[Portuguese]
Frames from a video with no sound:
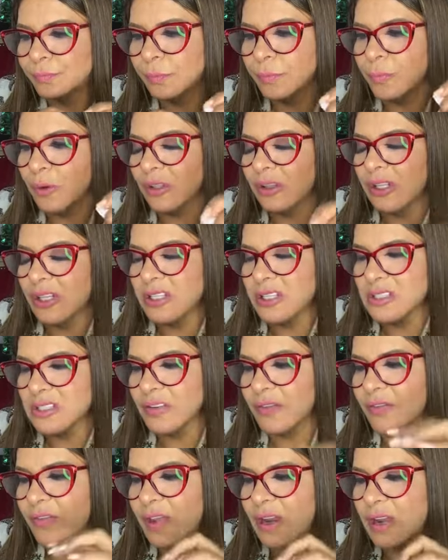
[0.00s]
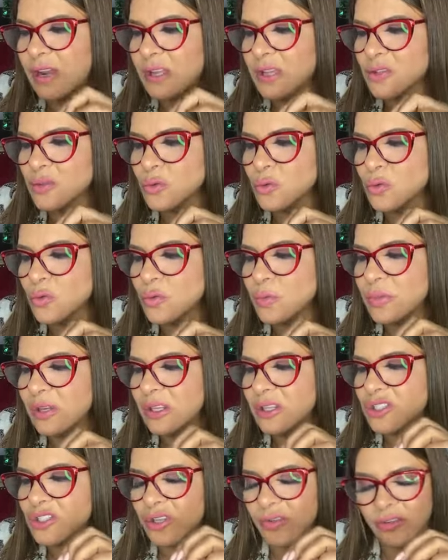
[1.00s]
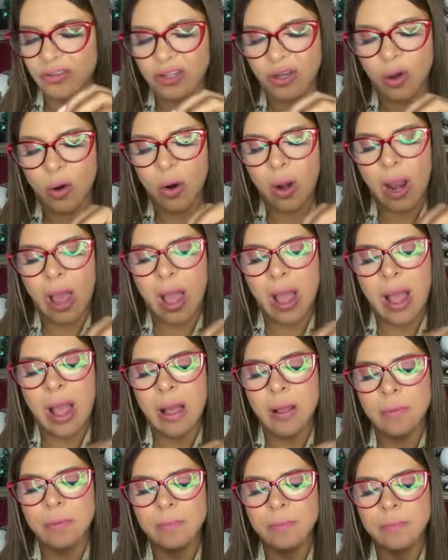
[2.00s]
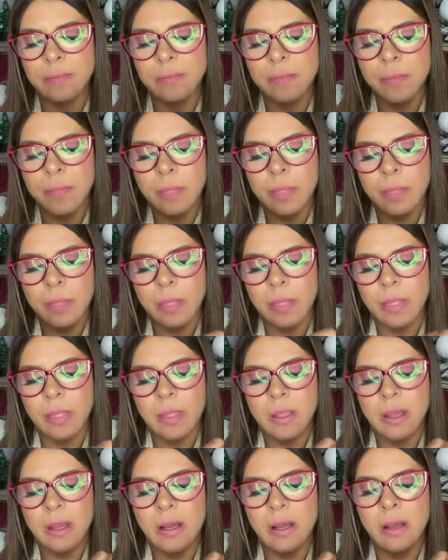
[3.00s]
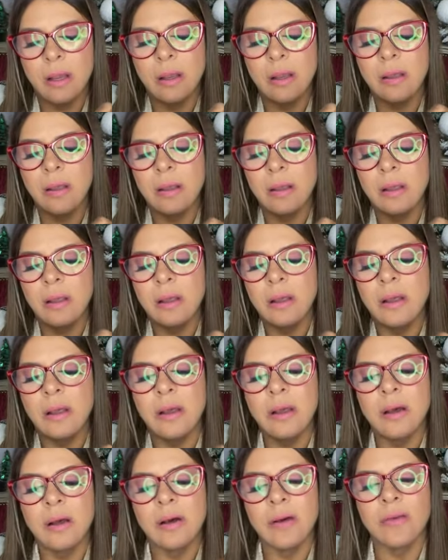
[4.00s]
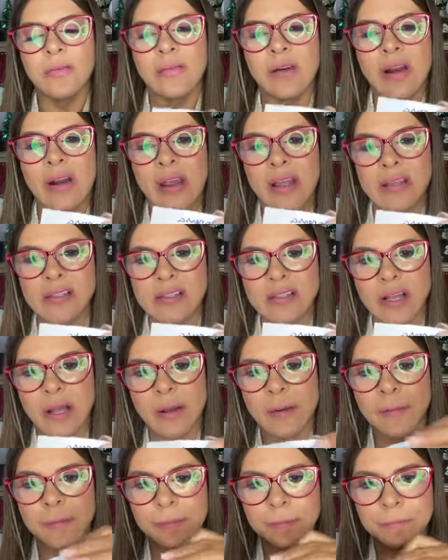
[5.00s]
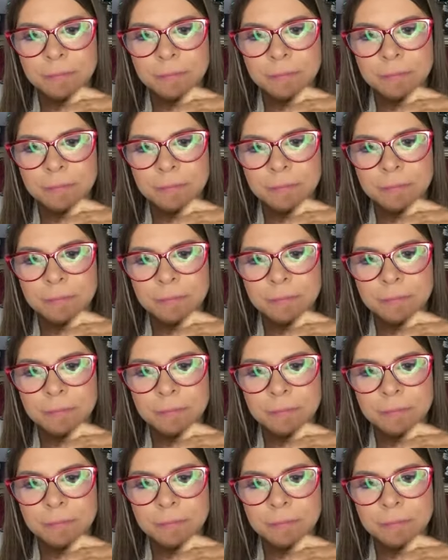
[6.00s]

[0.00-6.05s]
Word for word: Importante é Ser Feliz, Curumim, Deixa a Vida Rolar, Hã? Vanessa.